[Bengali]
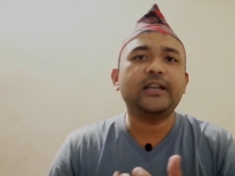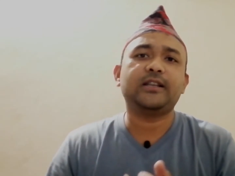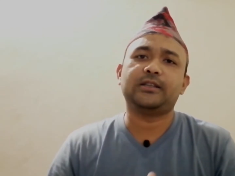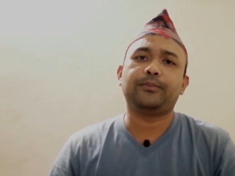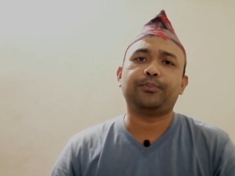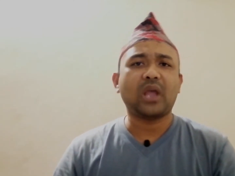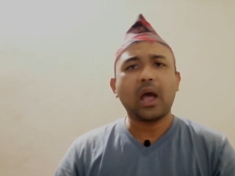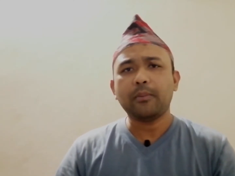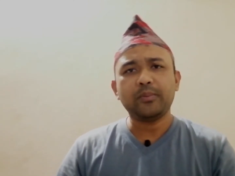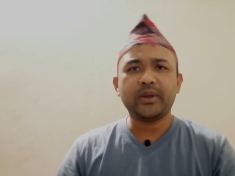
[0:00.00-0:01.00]
ঠিক আছে
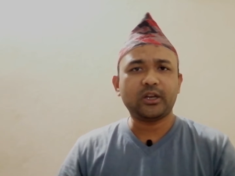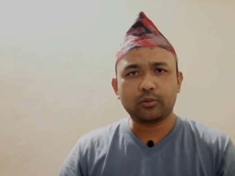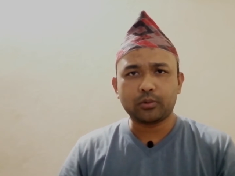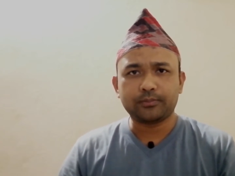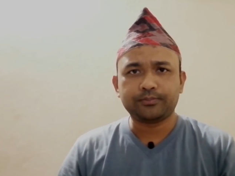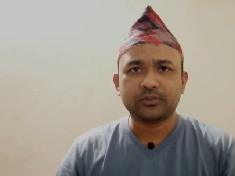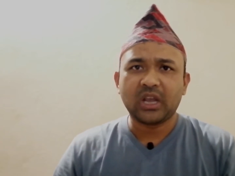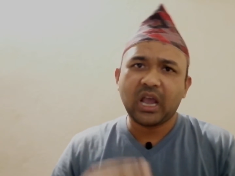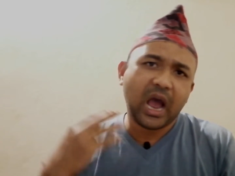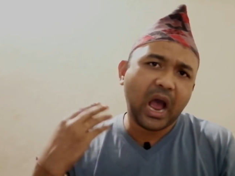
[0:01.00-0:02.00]
আমি মেনে নেব
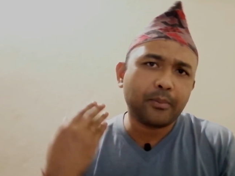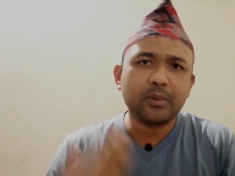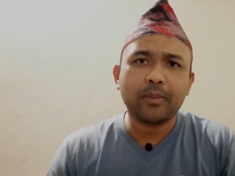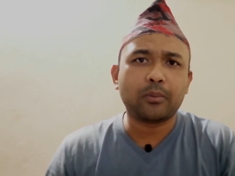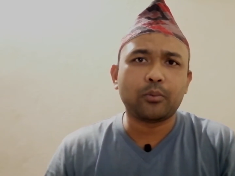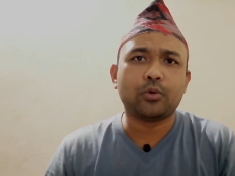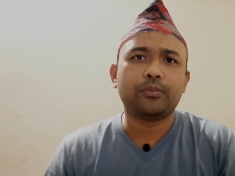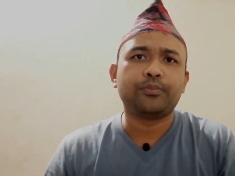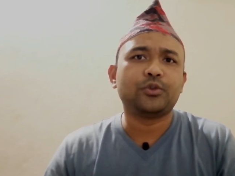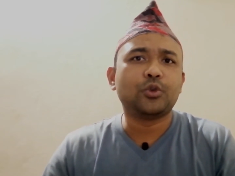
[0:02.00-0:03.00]
আমি মানব
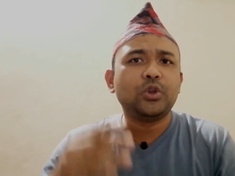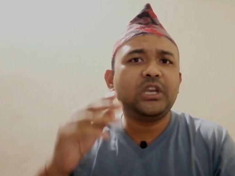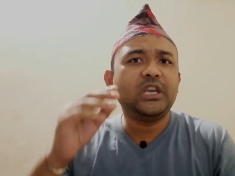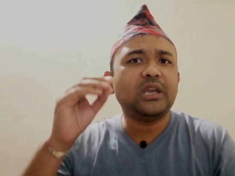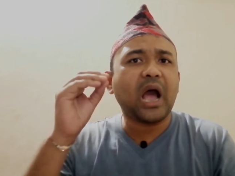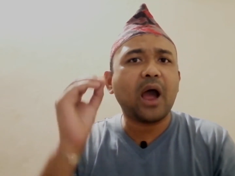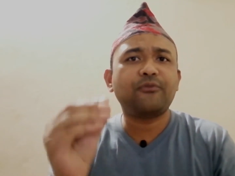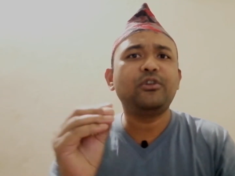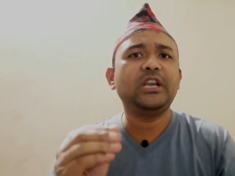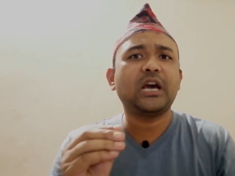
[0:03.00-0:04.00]
যদি
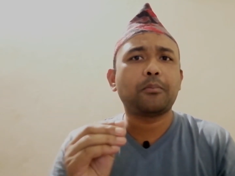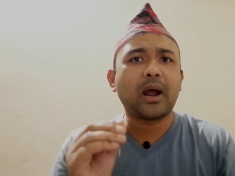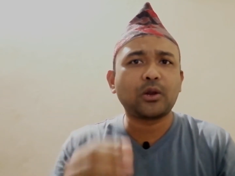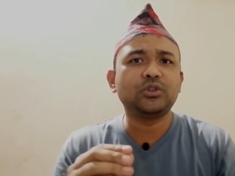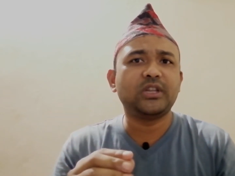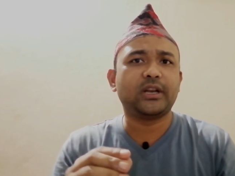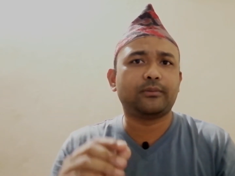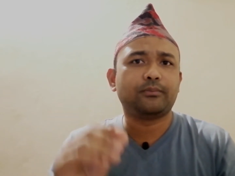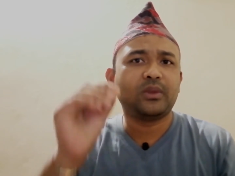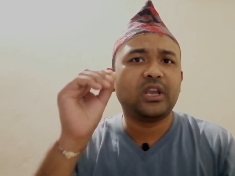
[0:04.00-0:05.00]
আফ্রিকার মানুষদের
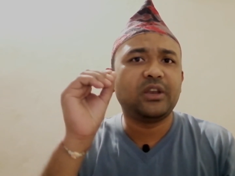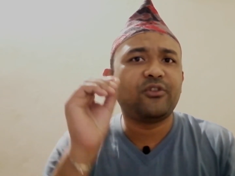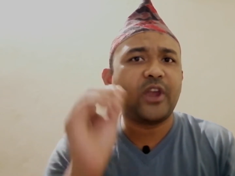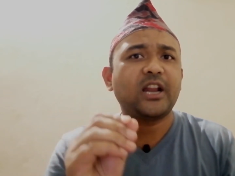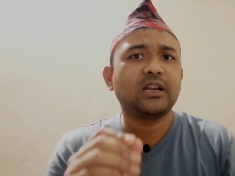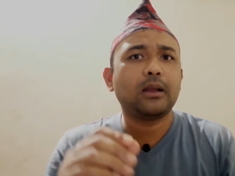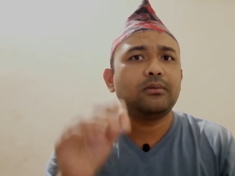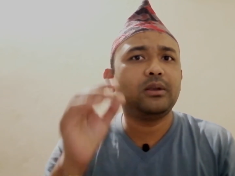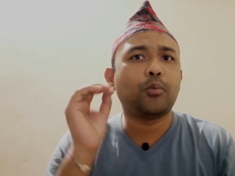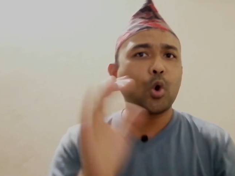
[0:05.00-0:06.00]
ফেয়ার অ্যান্ড
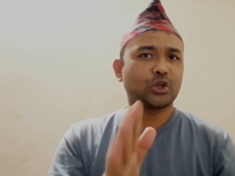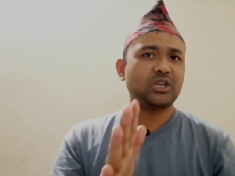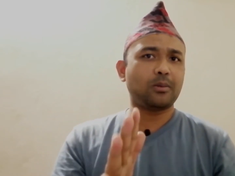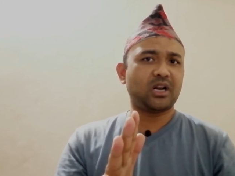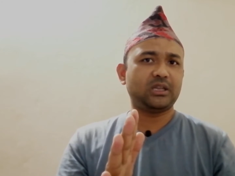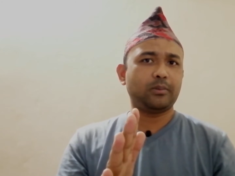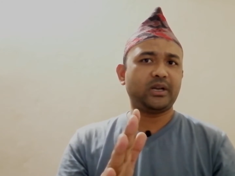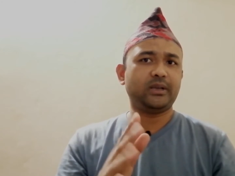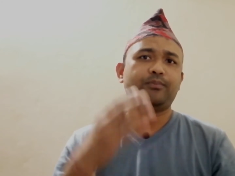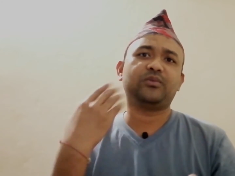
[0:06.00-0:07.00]
লাভলি ফর্সা বানাতে
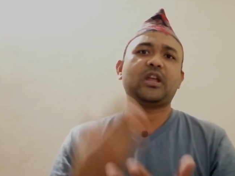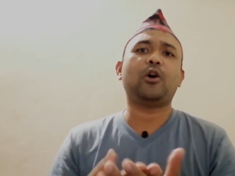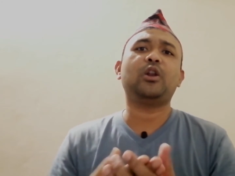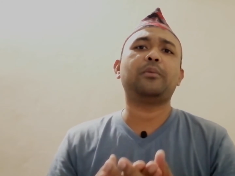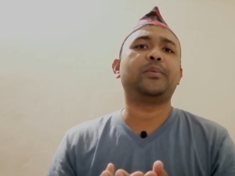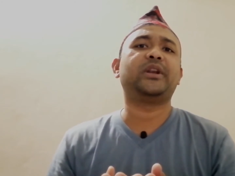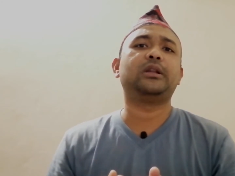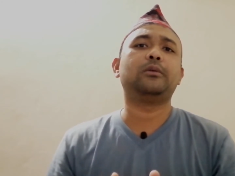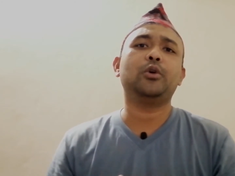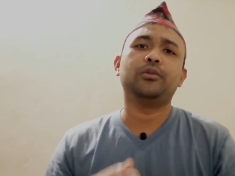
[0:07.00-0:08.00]
পারে তাহলে আমি মেনে
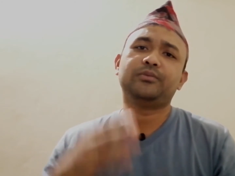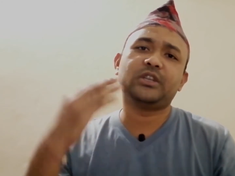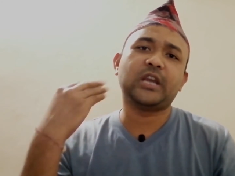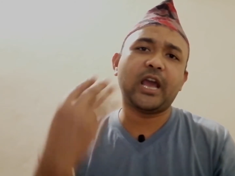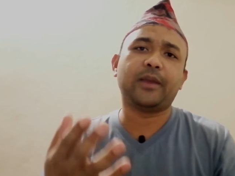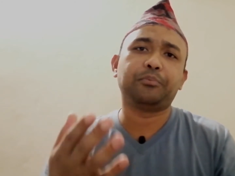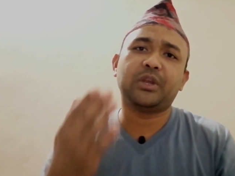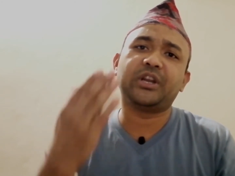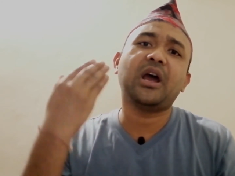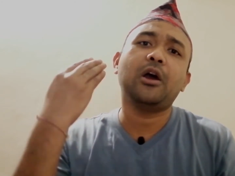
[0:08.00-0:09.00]
দেব যে হ্যাঁ
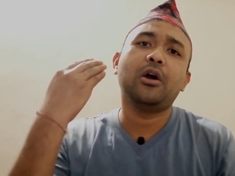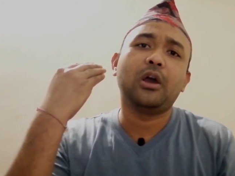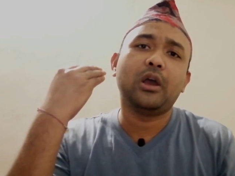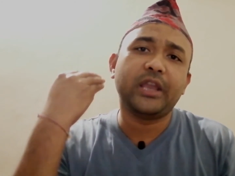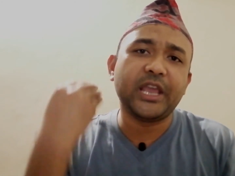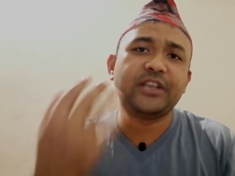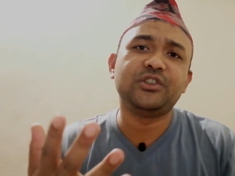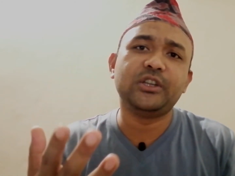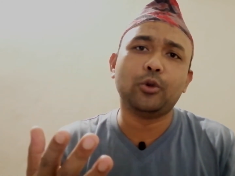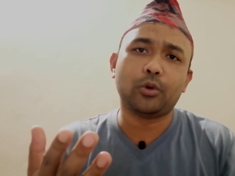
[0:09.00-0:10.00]
এটা
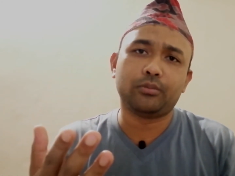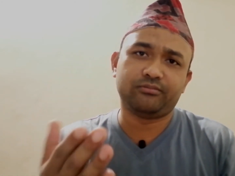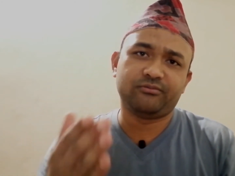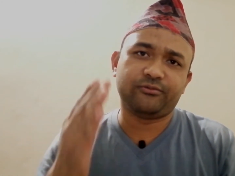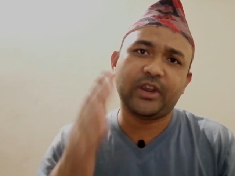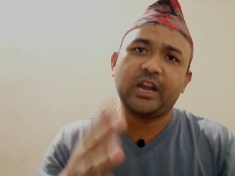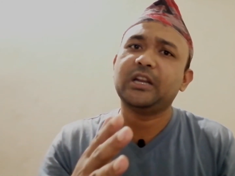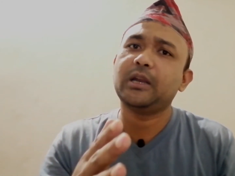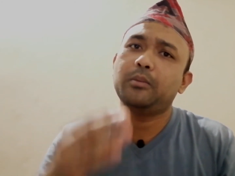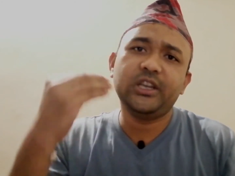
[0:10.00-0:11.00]
এইচডি গ্লো ফেয়ার
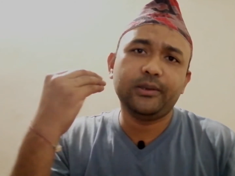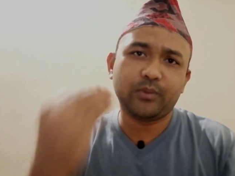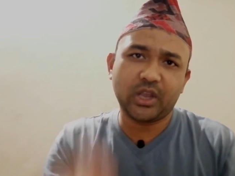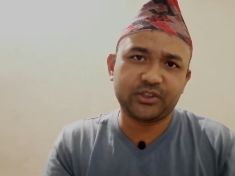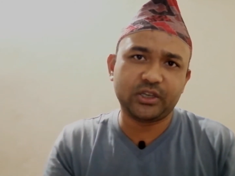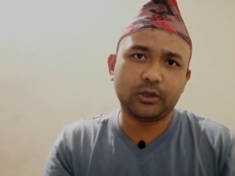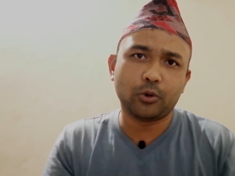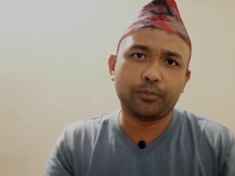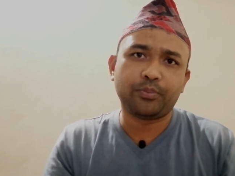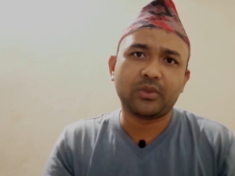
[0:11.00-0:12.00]
অ্যান্ড লাভলি এইচডি গ্লো